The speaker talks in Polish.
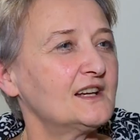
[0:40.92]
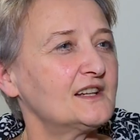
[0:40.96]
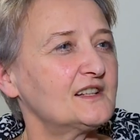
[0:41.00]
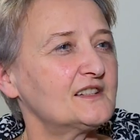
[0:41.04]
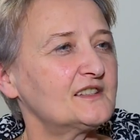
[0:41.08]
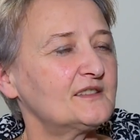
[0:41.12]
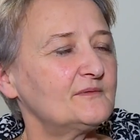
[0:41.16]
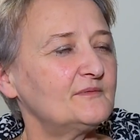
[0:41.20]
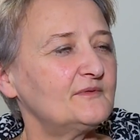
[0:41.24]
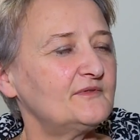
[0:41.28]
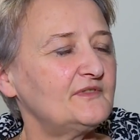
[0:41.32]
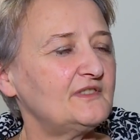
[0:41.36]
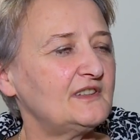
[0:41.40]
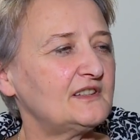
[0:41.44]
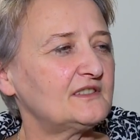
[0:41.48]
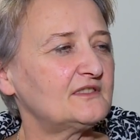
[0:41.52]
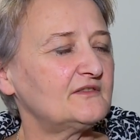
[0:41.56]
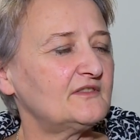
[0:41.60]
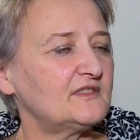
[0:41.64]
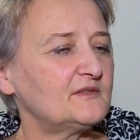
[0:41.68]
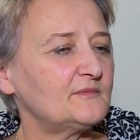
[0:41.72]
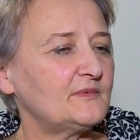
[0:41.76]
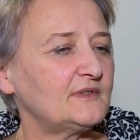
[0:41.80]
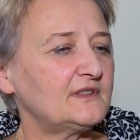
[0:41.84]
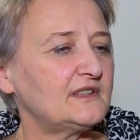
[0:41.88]
żeby
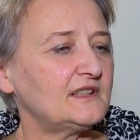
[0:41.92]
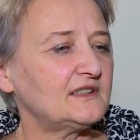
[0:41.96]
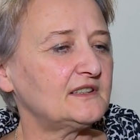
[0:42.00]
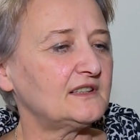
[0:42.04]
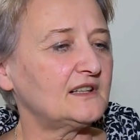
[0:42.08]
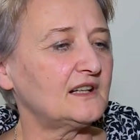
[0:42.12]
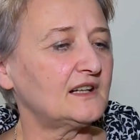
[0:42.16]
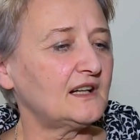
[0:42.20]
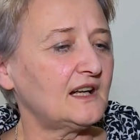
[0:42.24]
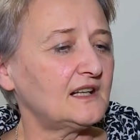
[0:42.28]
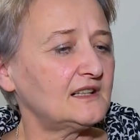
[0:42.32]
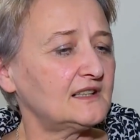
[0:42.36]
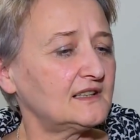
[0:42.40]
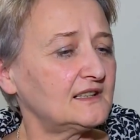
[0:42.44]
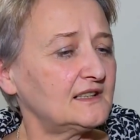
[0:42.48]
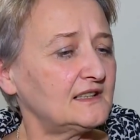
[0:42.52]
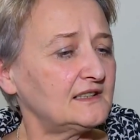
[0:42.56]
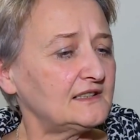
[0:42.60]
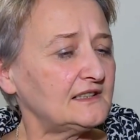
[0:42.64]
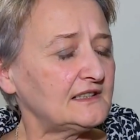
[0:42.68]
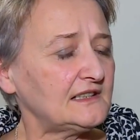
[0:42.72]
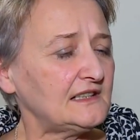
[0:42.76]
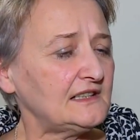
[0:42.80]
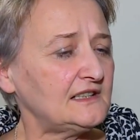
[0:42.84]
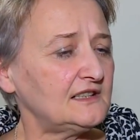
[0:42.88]
finansować badania. Ale
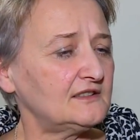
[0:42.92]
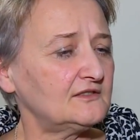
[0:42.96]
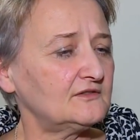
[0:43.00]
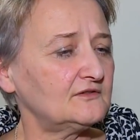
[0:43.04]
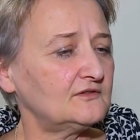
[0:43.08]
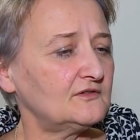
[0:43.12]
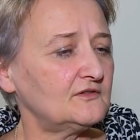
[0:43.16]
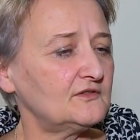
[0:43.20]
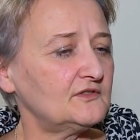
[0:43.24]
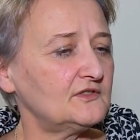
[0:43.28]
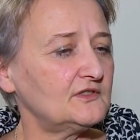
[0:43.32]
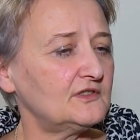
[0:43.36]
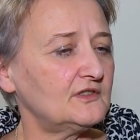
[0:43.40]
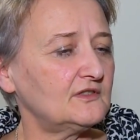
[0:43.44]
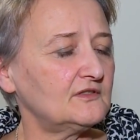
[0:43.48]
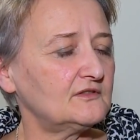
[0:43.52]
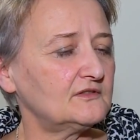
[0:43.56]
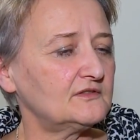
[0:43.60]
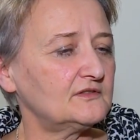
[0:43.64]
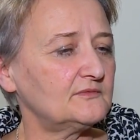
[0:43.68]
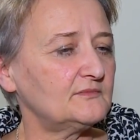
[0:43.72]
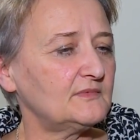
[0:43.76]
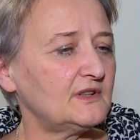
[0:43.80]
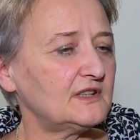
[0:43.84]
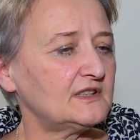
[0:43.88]
generalnie tu chodzi o
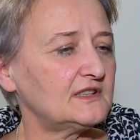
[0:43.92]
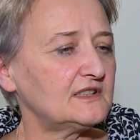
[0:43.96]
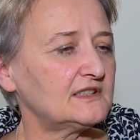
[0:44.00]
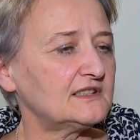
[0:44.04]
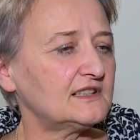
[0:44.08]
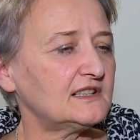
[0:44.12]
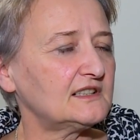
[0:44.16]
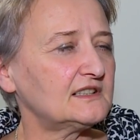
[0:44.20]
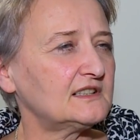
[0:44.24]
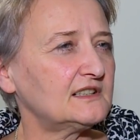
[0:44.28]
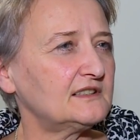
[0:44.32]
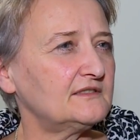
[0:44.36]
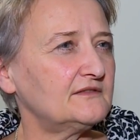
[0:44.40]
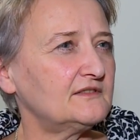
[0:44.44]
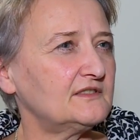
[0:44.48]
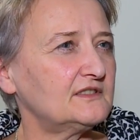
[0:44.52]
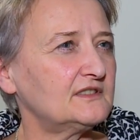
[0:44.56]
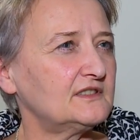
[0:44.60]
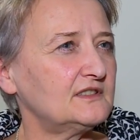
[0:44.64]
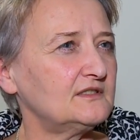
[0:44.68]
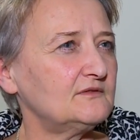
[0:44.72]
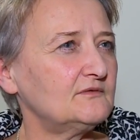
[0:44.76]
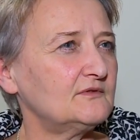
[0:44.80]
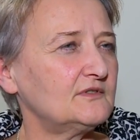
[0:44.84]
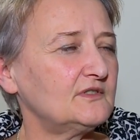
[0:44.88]
zmianę zasad
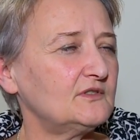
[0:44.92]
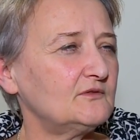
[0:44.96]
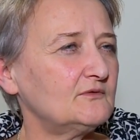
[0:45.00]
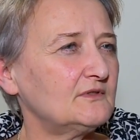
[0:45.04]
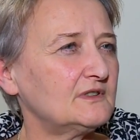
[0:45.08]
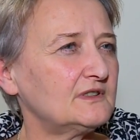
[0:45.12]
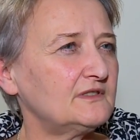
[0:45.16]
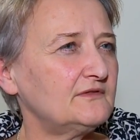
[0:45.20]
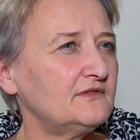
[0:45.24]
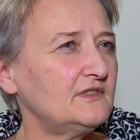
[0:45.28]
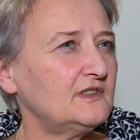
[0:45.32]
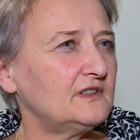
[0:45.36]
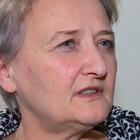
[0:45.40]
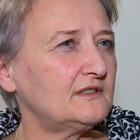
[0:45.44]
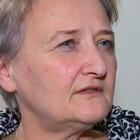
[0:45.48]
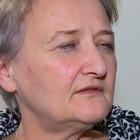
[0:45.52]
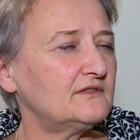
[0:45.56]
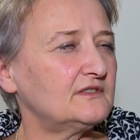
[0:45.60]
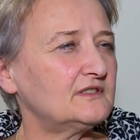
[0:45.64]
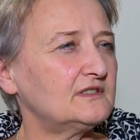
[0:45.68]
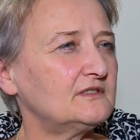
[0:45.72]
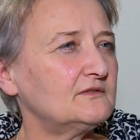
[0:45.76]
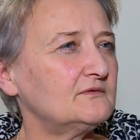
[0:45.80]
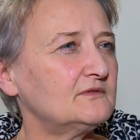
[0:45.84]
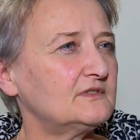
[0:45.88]
wysyłki, ułatwienia
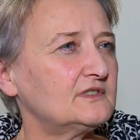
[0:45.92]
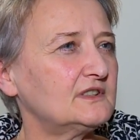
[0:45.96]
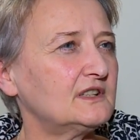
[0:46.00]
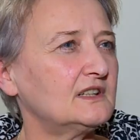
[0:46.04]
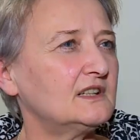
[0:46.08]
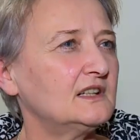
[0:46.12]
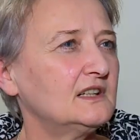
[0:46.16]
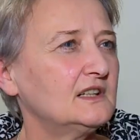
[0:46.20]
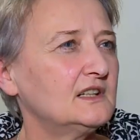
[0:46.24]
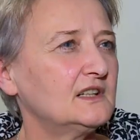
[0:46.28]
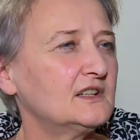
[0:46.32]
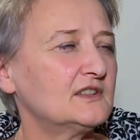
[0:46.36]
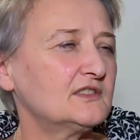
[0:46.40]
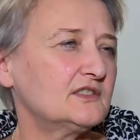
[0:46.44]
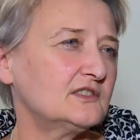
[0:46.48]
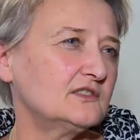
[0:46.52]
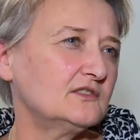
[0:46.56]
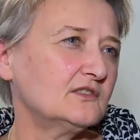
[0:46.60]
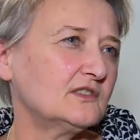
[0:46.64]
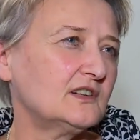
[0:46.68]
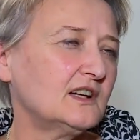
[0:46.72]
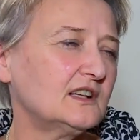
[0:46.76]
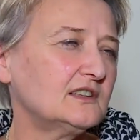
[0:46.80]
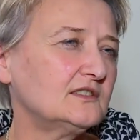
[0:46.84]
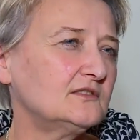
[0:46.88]
wysyłce, czyli
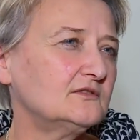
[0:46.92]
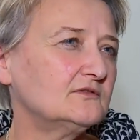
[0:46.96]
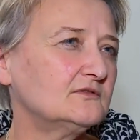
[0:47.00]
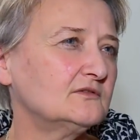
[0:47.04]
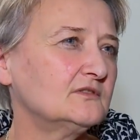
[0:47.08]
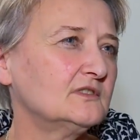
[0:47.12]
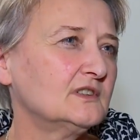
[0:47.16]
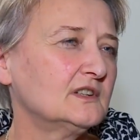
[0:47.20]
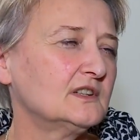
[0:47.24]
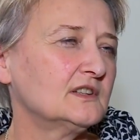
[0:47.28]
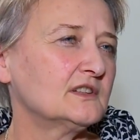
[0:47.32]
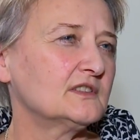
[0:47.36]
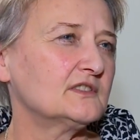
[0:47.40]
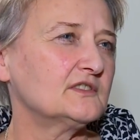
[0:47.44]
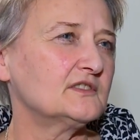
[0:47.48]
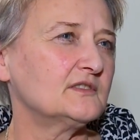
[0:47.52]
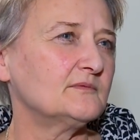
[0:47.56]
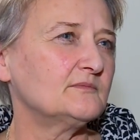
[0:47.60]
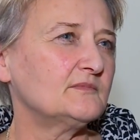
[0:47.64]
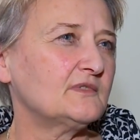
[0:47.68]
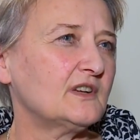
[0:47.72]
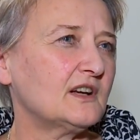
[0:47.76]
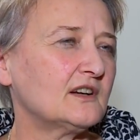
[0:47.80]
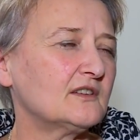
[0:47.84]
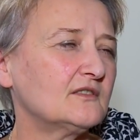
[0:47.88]
do handlu
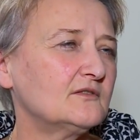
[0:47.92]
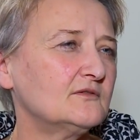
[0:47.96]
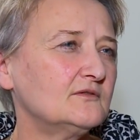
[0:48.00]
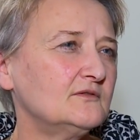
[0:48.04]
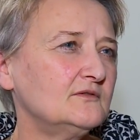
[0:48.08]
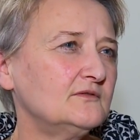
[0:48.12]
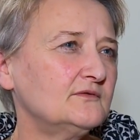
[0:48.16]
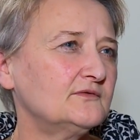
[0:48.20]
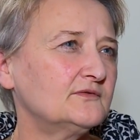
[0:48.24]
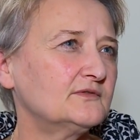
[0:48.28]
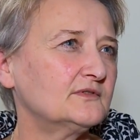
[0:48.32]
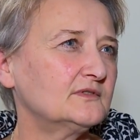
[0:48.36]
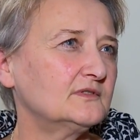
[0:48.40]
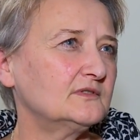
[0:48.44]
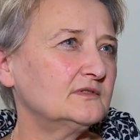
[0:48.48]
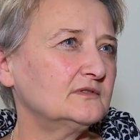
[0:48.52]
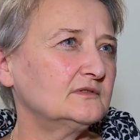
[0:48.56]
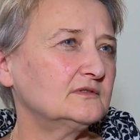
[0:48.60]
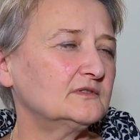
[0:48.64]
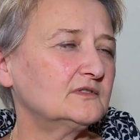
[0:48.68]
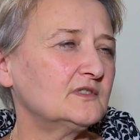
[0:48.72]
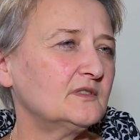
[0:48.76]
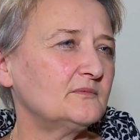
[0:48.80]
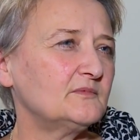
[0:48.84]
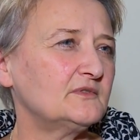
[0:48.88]
ziemniaków.
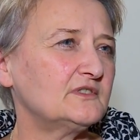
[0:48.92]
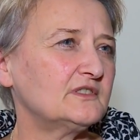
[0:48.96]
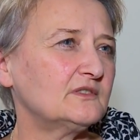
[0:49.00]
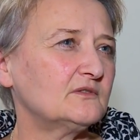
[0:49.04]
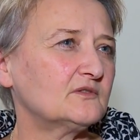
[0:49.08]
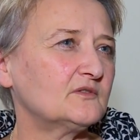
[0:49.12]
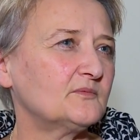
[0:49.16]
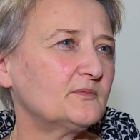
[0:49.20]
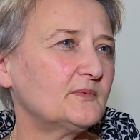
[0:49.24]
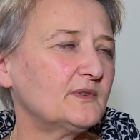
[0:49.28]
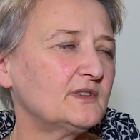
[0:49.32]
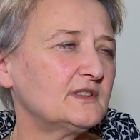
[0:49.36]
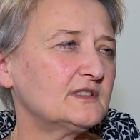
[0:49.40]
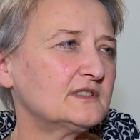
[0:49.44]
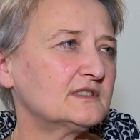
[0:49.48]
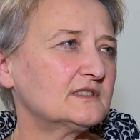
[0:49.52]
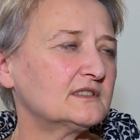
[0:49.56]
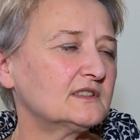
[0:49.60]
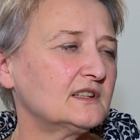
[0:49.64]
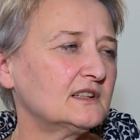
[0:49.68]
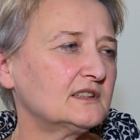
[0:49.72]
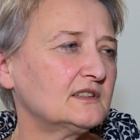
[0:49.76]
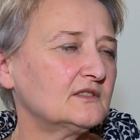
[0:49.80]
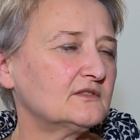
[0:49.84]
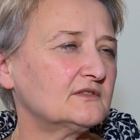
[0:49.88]
Komisja
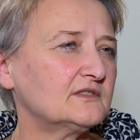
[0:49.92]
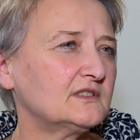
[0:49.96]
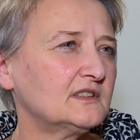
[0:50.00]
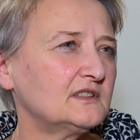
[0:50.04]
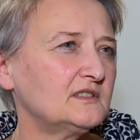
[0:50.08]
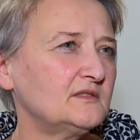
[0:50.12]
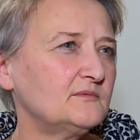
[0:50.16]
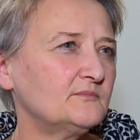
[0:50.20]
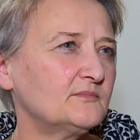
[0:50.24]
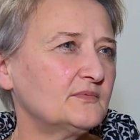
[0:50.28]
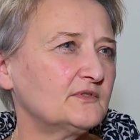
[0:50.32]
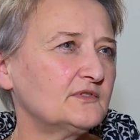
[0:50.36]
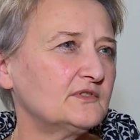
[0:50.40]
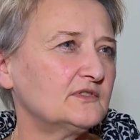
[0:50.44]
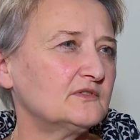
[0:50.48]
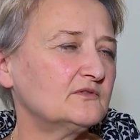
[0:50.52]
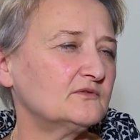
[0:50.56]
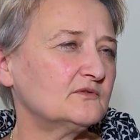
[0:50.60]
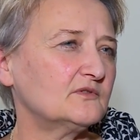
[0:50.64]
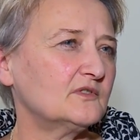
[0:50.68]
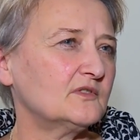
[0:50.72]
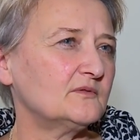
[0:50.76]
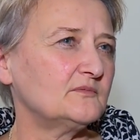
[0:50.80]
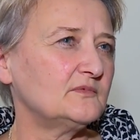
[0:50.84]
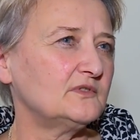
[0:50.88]
Europejska na ostatnim
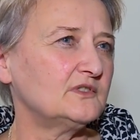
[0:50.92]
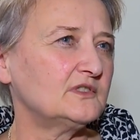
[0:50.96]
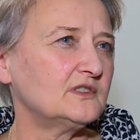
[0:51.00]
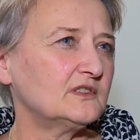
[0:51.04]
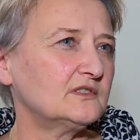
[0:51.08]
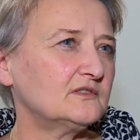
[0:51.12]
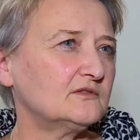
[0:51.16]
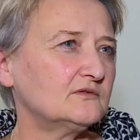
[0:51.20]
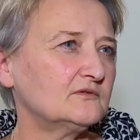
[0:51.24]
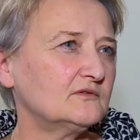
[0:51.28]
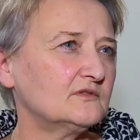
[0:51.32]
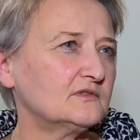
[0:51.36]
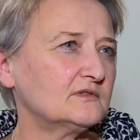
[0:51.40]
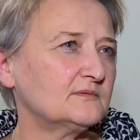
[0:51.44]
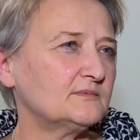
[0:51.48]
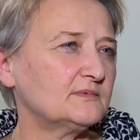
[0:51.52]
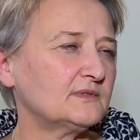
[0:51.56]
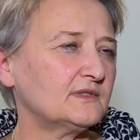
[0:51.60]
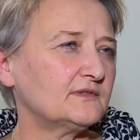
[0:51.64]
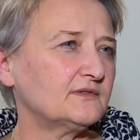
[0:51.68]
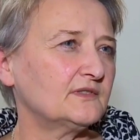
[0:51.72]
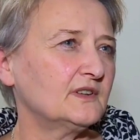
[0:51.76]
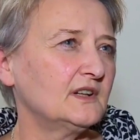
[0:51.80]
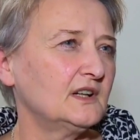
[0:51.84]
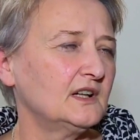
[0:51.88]
posiedzeniu Komitetu do
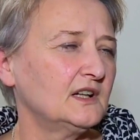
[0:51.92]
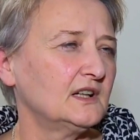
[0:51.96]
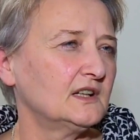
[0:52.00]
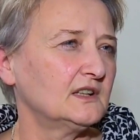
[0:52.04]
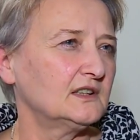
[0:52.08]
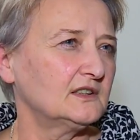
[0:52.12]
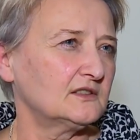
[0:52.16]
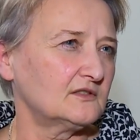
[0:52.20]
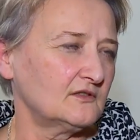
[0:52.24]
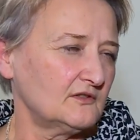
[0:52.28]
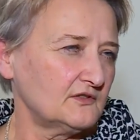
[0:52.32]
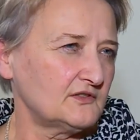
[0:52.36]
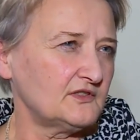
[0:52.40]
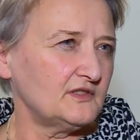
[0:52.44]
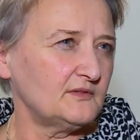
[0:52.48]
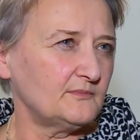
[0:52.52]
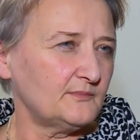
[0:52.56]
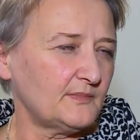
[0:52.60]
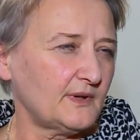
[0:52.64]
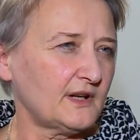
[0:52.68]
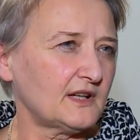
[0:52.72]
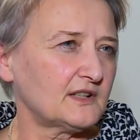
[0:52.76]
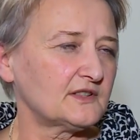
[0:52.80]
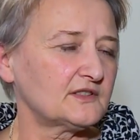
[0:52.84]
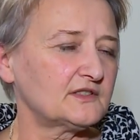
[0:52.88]
Spraw Roślin,
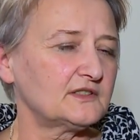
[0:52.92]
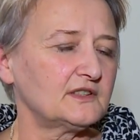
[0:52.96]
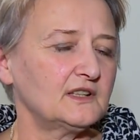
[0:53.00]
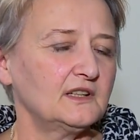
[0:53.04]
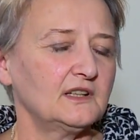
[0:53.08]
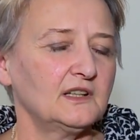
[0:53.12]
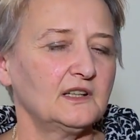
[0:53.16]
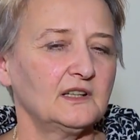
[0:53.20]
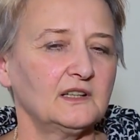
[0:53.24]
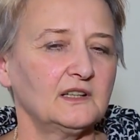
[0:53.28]
Pasz, y,